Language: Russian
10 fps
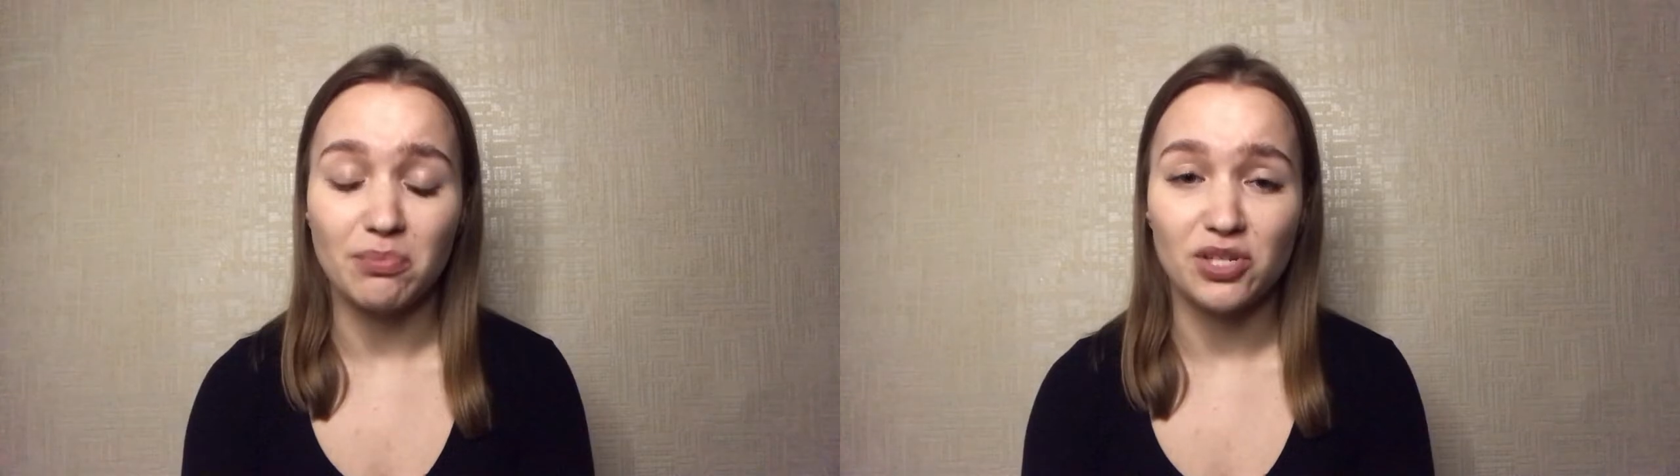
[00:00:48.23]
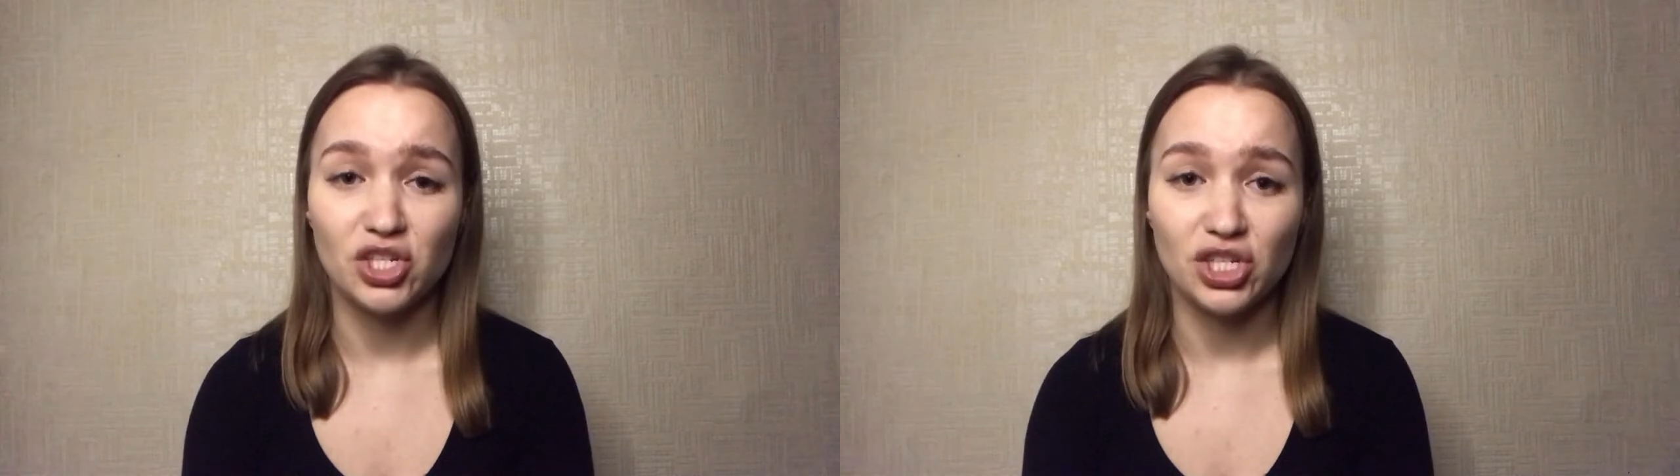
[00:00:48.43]

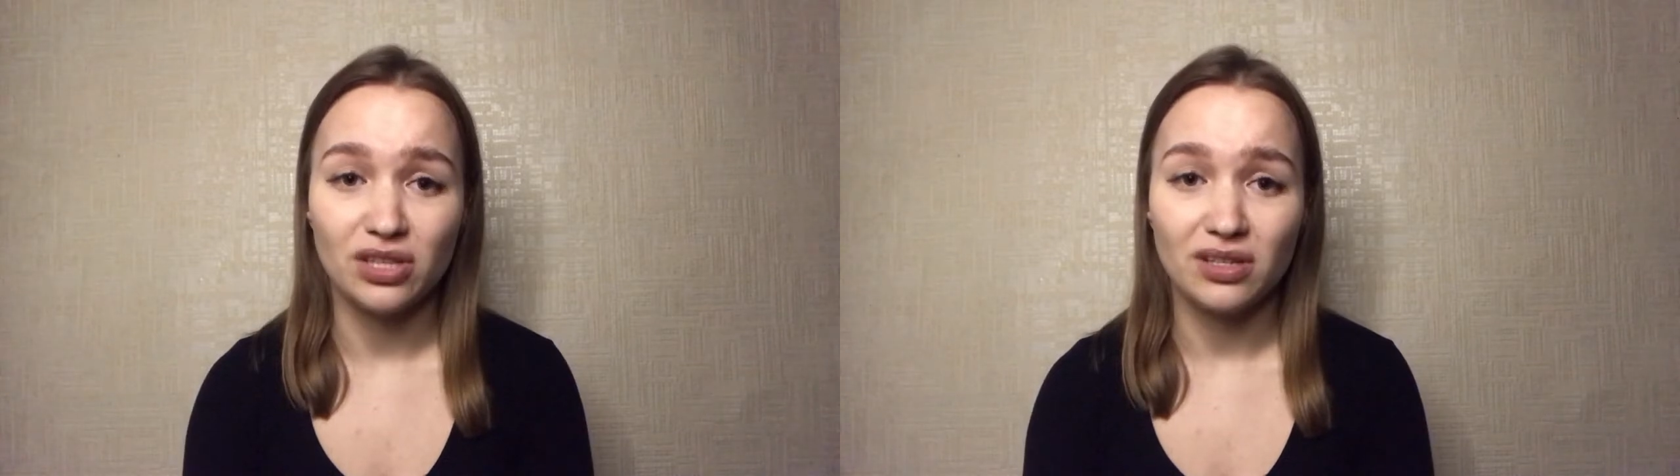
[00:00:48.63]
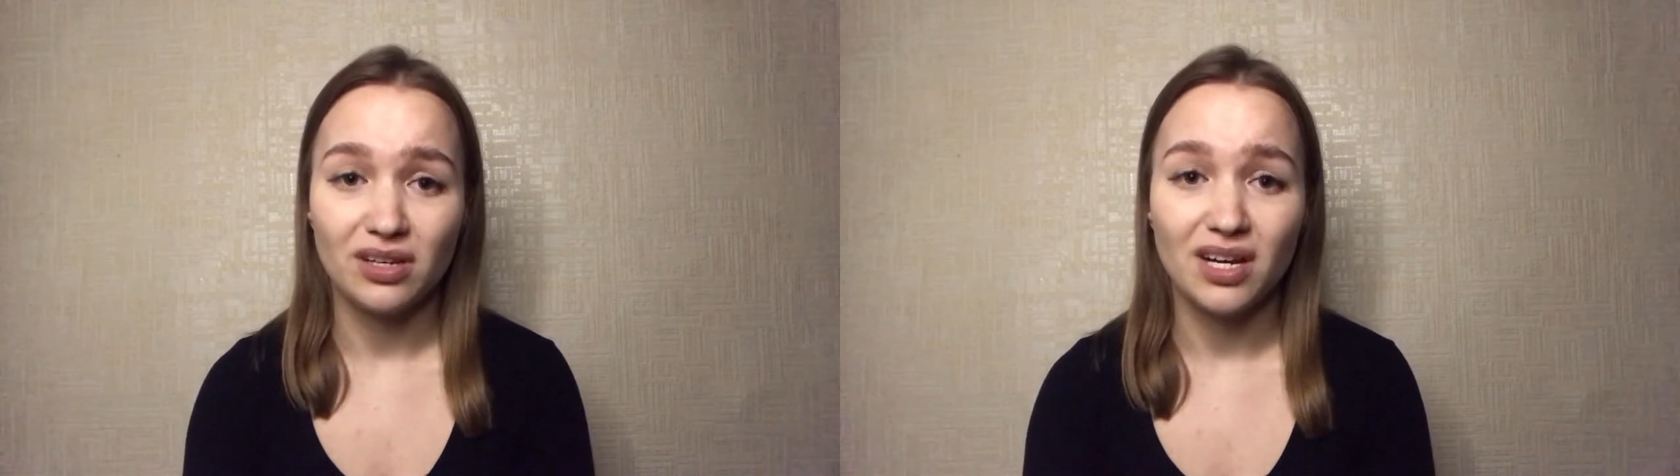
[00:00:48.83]

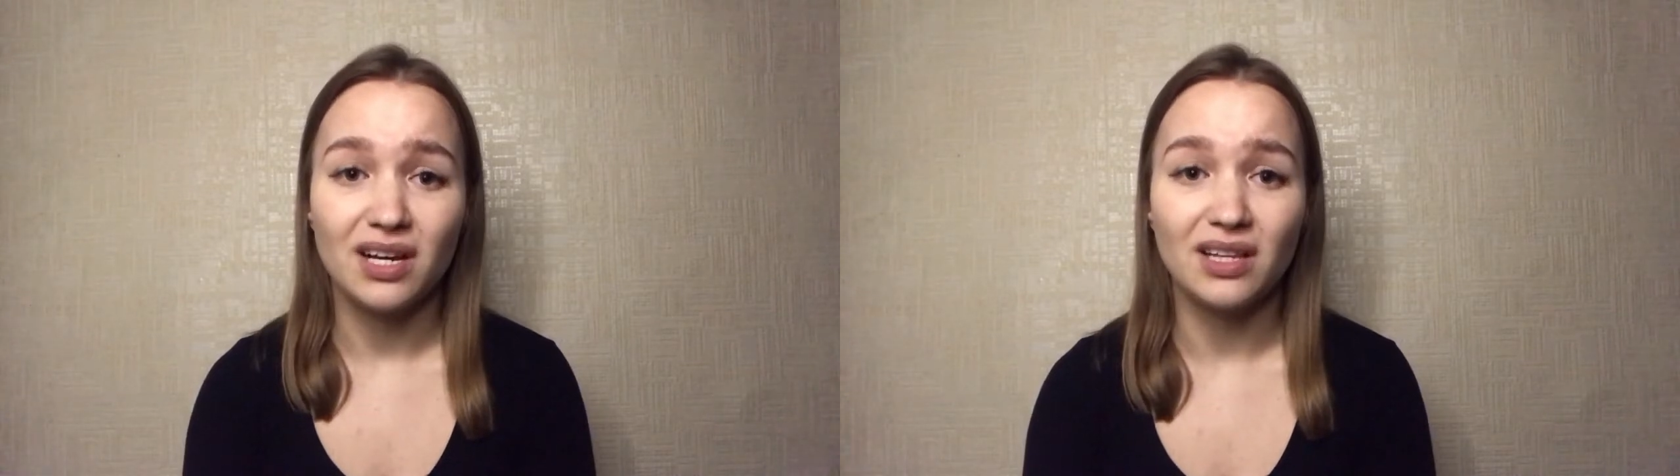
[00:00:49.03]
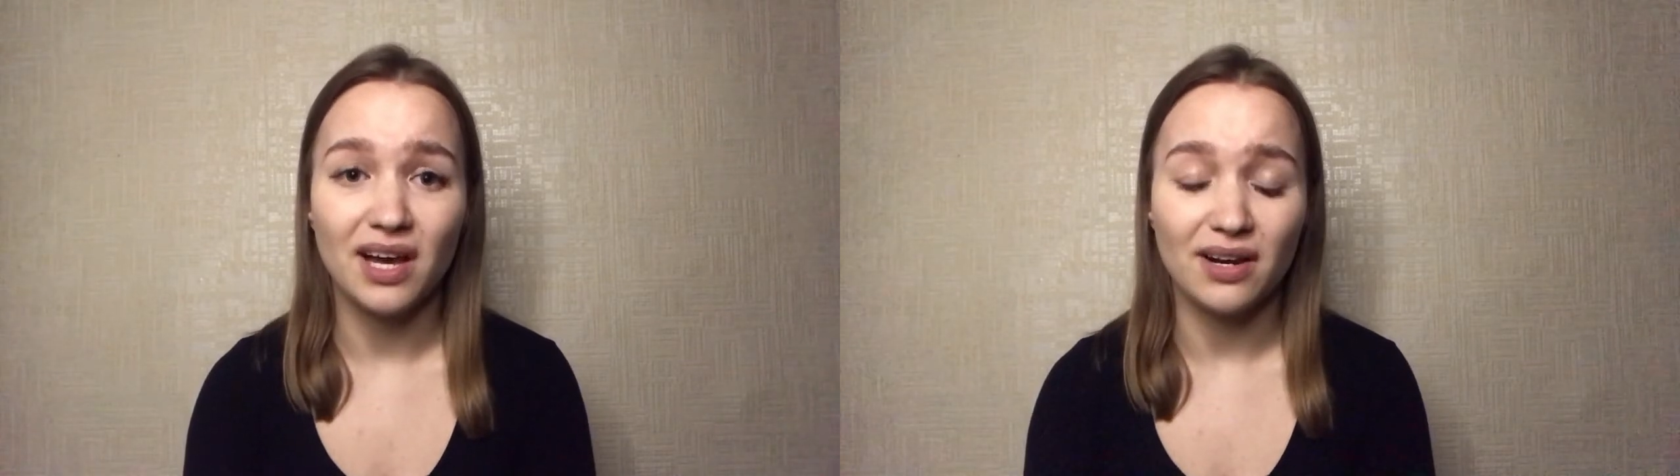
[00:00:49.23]
мычит,
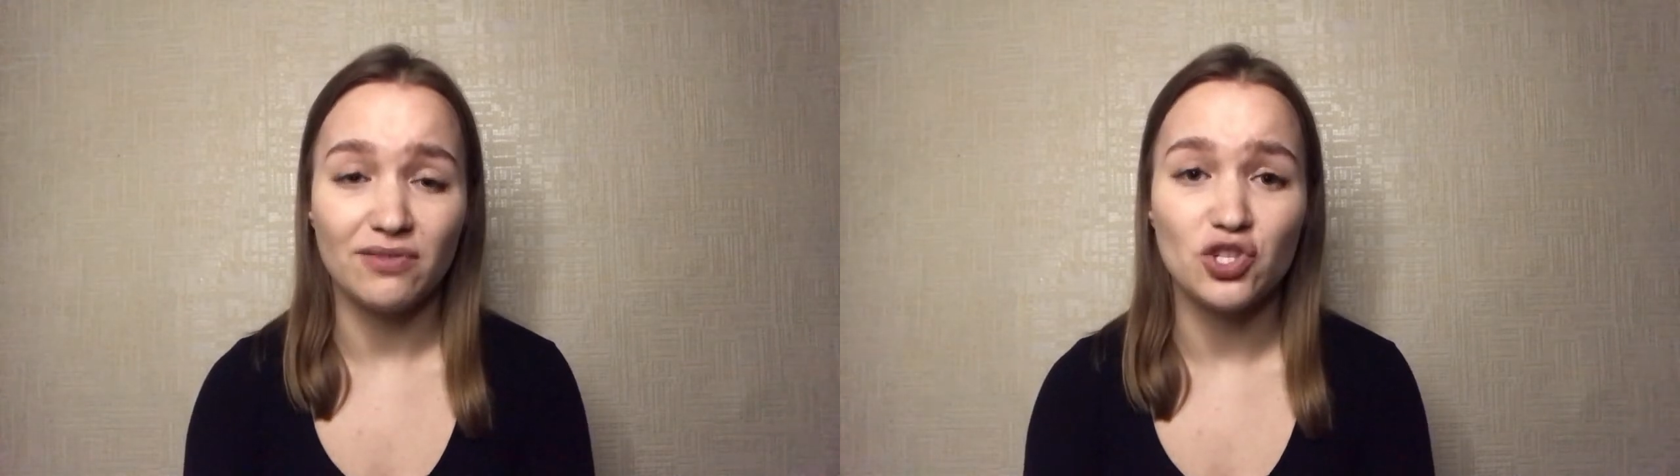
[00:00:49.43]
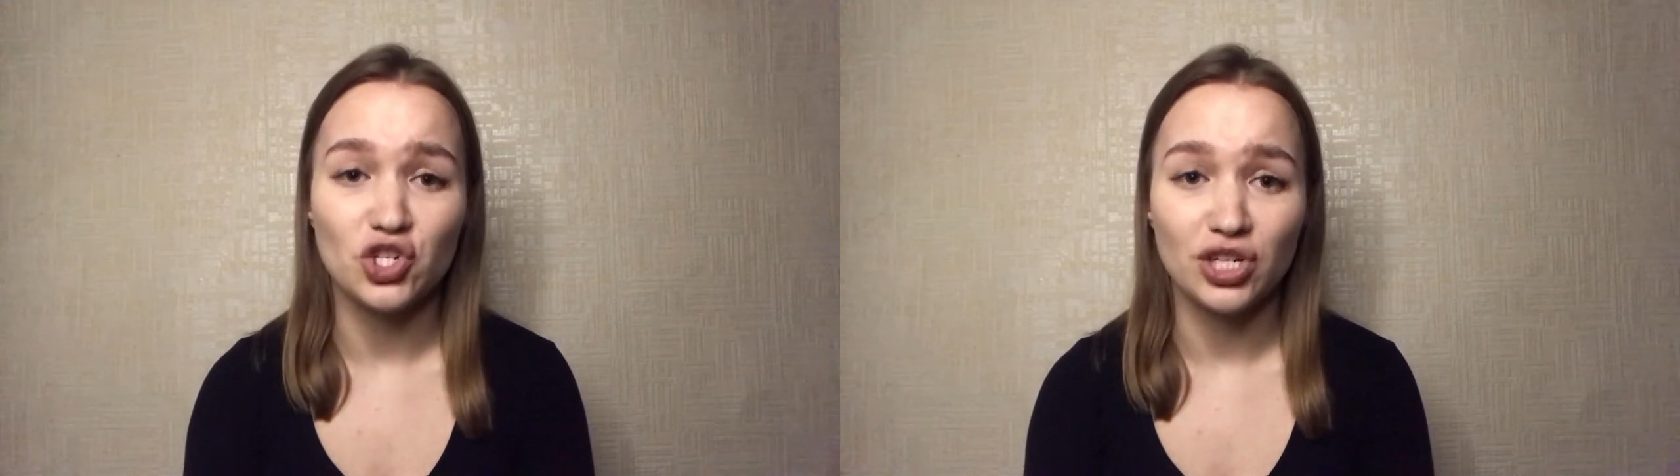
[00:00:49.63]
Клара
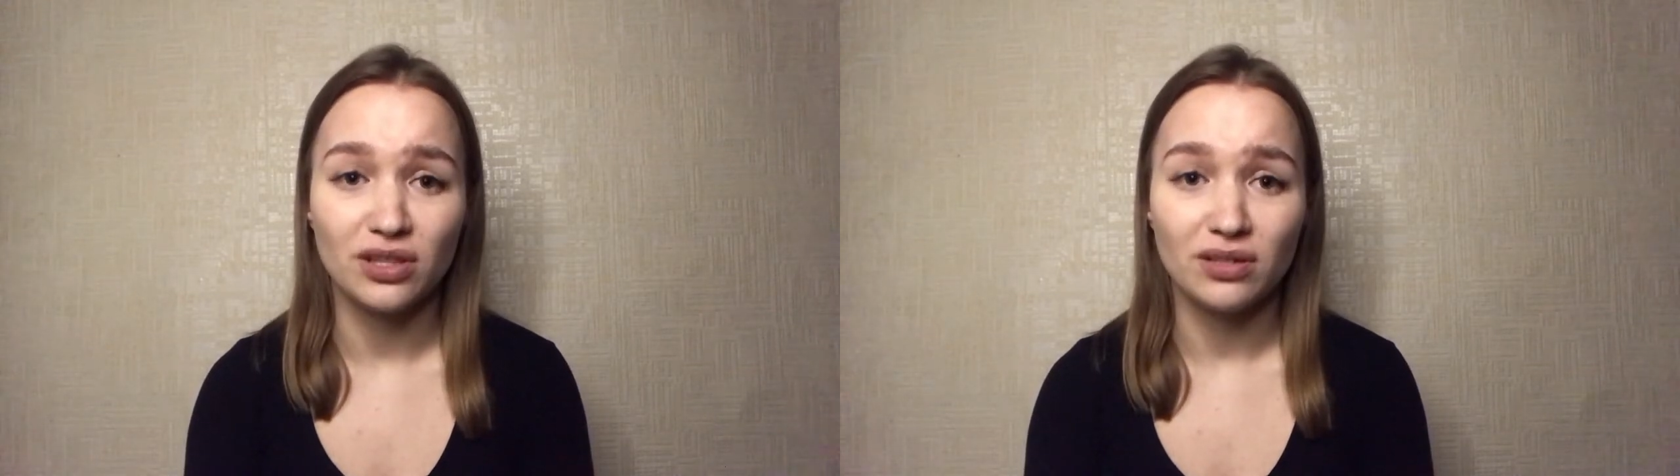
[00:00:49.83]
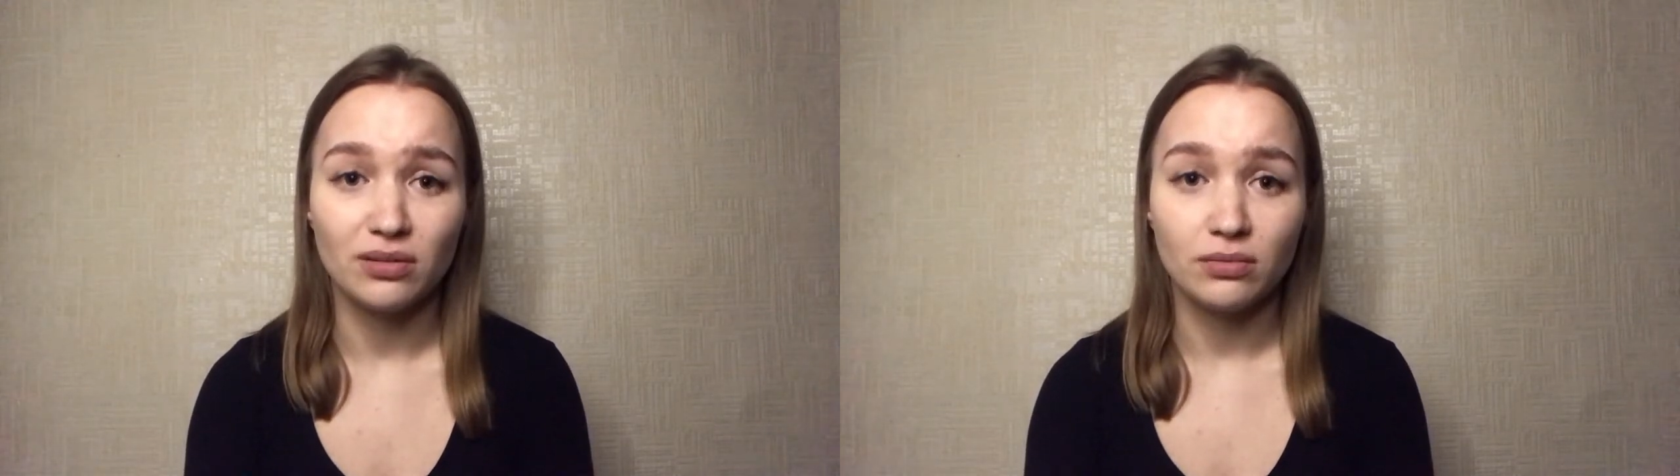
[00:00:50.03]
визжит.